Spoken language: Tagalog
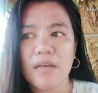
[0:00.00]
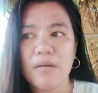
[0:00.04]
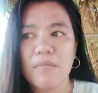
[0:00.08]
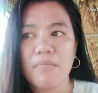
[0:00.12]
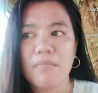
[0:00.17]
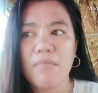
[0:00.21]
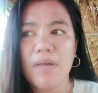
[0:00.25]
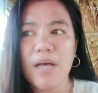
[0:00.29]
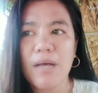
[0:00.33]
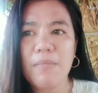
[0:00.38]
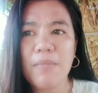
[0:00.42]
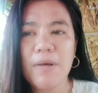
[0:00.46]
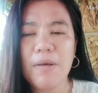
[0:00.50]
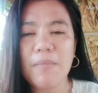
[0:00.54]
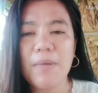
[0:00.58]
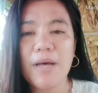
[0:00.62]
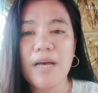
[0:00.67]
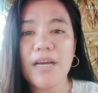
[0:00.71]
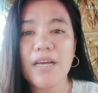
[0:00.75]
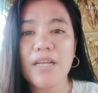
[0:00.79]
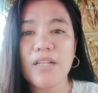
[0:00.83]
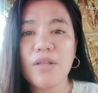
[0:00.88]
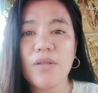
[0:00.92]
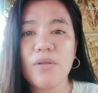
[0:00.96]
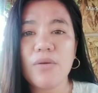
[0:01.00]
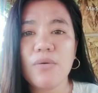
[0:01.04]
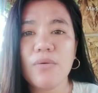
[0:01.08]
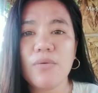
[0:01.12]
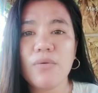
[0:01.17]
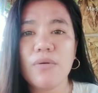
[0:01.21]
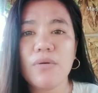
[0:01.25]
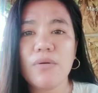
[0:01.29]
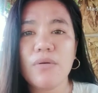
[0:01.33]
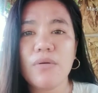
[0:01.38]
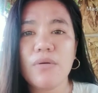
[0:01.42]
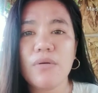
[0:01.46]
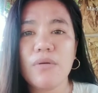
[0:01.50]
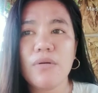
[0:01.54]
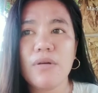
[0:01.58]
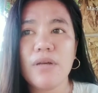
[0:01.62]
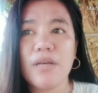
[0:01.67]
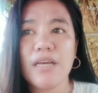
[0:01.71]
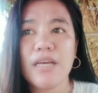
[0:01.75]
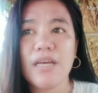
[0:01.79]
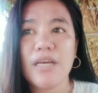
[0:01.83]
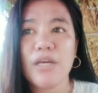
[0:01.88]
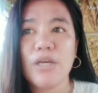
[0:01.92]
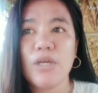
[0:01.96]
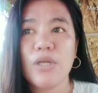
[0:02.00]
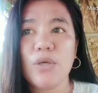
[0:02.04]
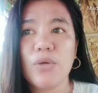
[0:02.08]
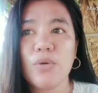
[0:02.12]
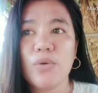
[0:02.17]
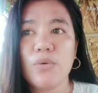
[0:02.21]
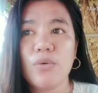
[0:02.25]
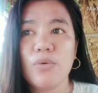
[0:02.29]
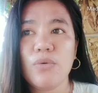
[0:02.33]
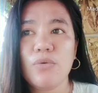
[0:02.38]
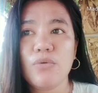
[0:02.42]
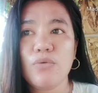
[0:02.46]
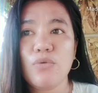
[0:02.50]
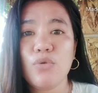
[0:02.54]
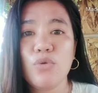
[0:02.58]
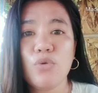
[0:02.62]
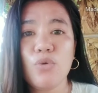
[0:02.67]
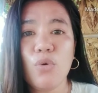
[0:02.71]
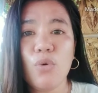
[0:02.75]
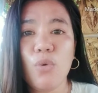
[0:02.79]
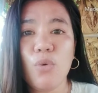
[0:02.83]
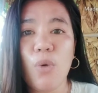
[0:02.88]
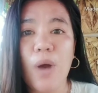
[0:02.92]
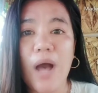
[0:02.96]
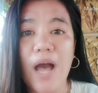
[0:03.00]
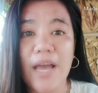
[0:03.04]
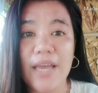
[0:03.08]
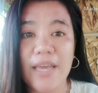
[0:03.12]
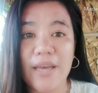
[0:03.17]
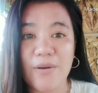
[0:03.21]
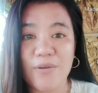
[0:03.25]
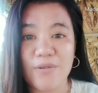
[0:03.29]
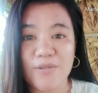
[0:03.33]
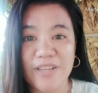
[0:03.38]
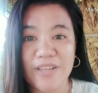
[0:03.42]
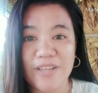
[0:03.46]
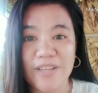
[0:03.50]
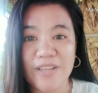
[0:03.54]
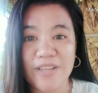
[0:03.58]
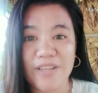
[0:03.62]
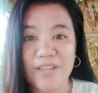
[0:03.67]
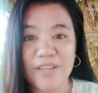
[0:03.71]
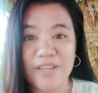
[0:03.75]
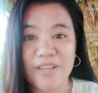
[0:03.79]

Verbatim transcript: Mama, bakit yung yung 2 ayaw na?